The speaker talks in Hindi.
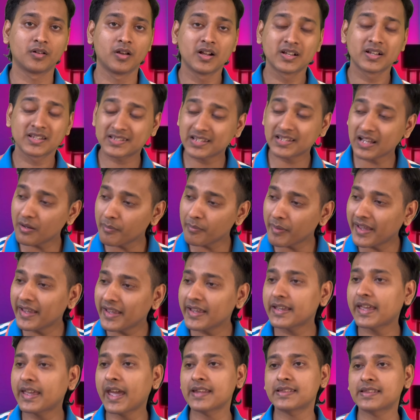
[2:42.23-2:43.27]
सब यही
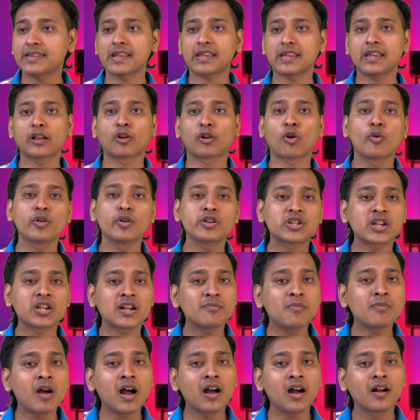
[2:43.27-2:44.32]
कहते कि रोहित
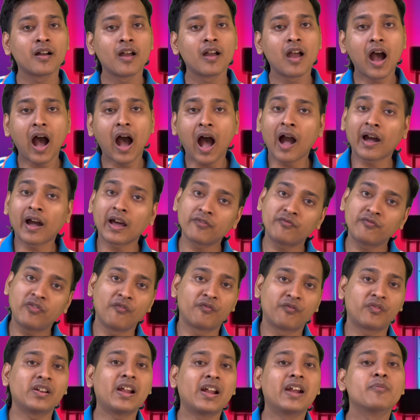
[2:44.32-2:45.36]
शर्मा अगर
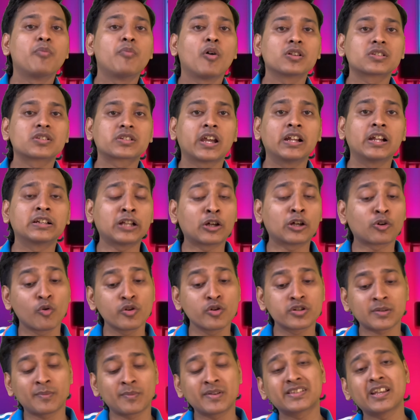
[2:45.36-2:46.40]
59 बॉल्स खेलता रोहित
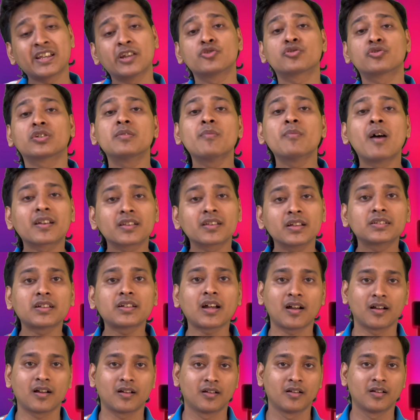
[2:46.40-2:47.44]
शर्मा सेंचुरी मार देता
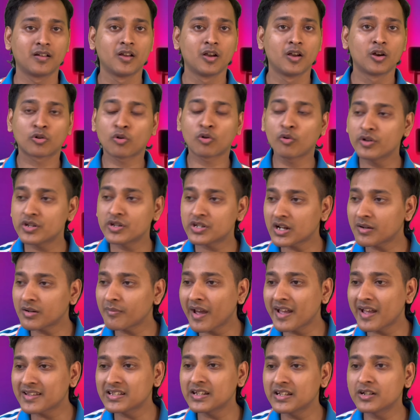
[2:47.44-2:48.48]
रोहित शर्मा
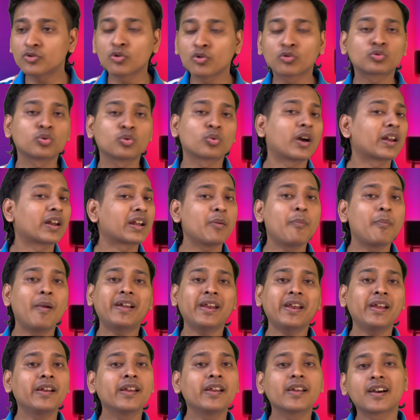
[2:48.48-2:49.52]
ऐसे टुक टुक करके
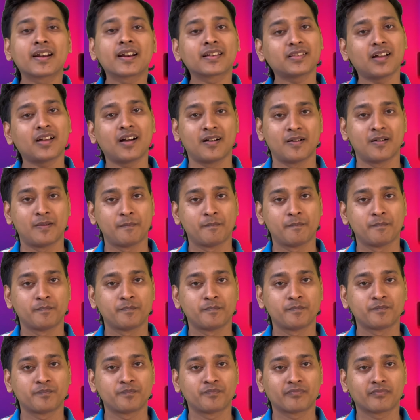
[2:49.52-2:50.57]
बैटिंग नहीं करता
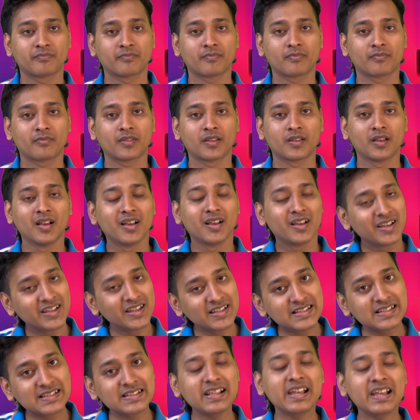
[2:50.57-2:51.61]

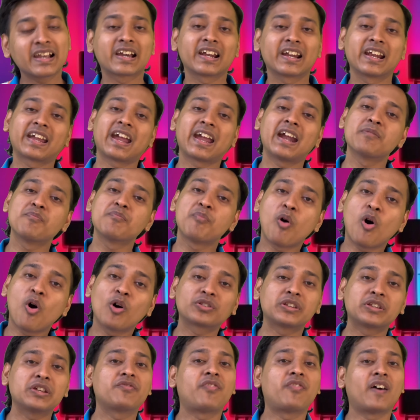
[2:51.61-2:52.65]
इसलिए क्रिकेट
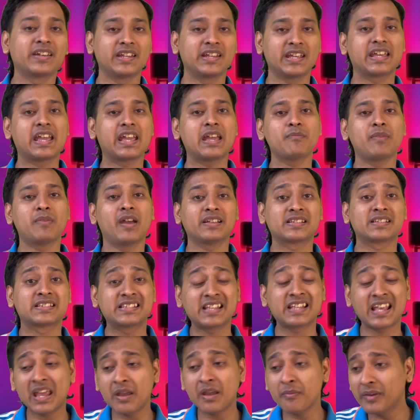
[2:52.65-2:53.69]
बहुत ही फनी गेम है
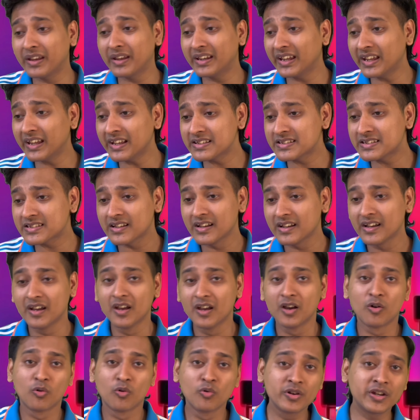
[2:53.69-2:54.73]
सेम इनिंग्स
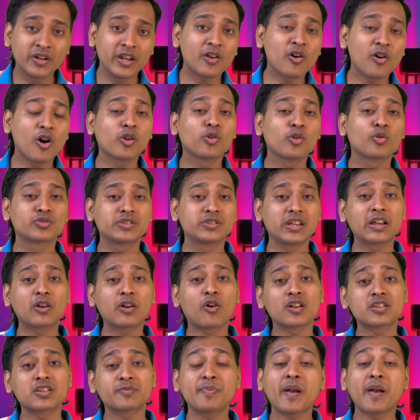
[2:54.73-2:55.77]
विनिंग और लूजिंग
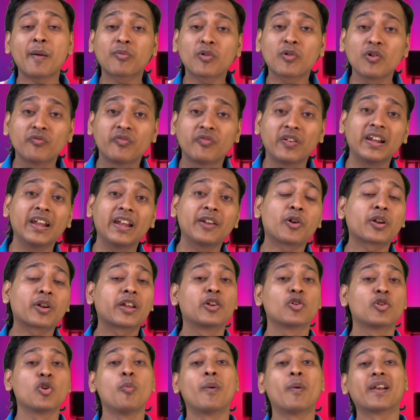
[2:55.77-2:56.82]
कॉस्ट पे आपको विलेन और
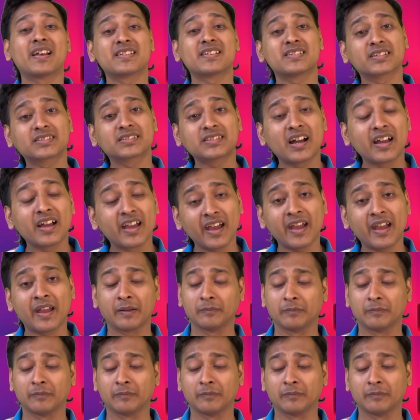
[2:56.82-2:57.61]
हीरो बना सकता है